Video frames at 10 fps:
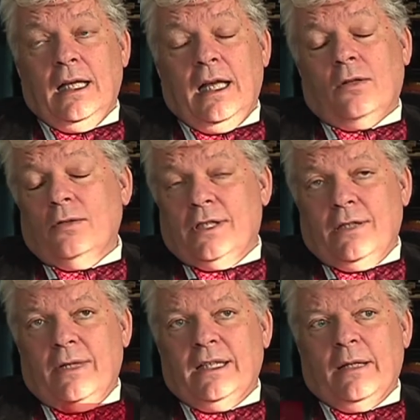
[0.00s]
e
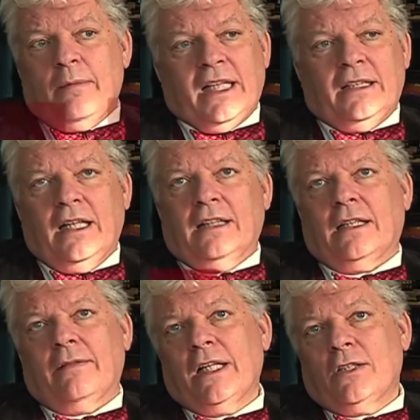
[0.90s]
conseguentemente
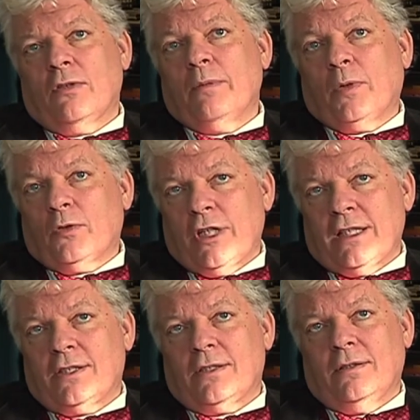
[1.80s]
attraverso il
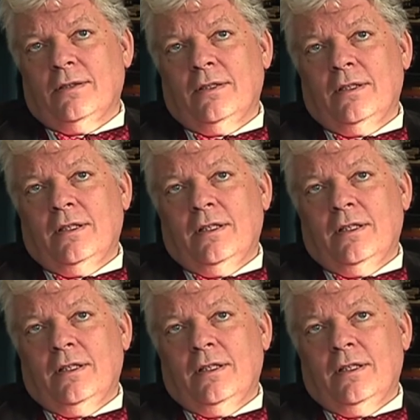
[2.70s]
processo